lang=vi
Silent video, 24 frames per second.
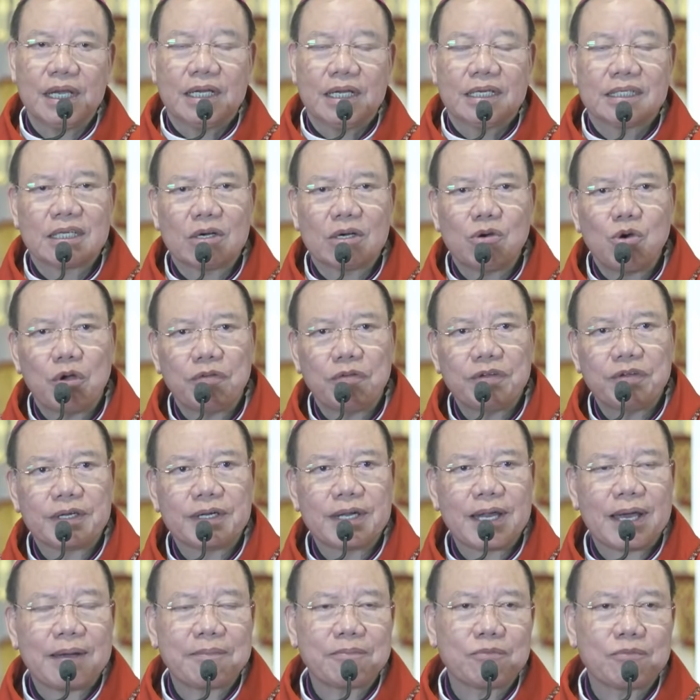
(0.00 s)
Giáo hội Việt
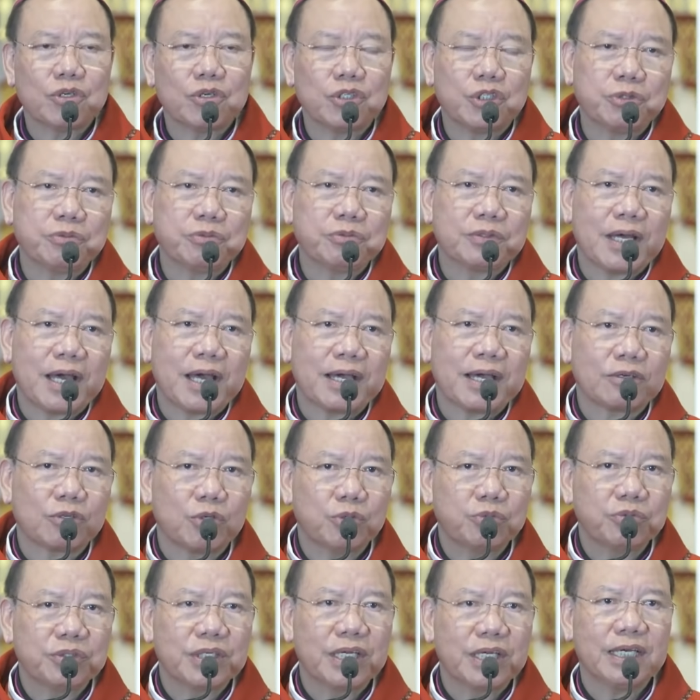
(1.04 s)
Nam của chúng ta
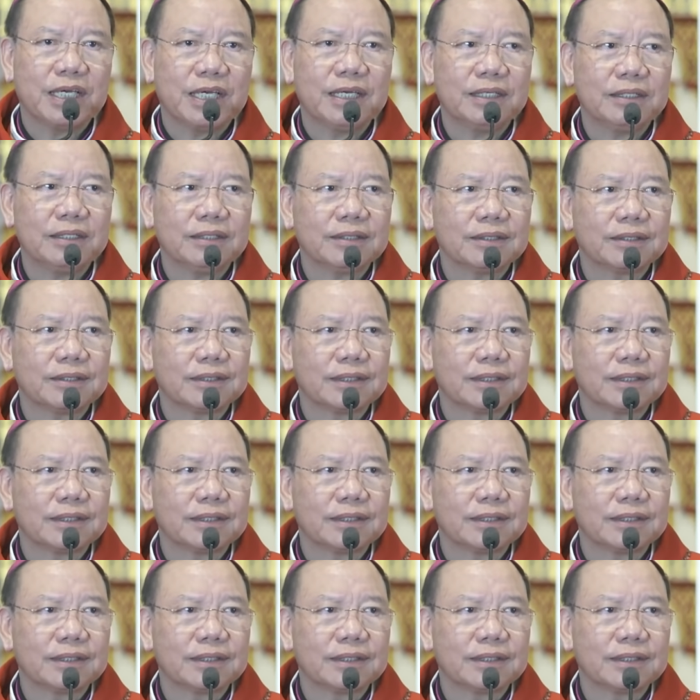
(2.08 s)
cũng thế.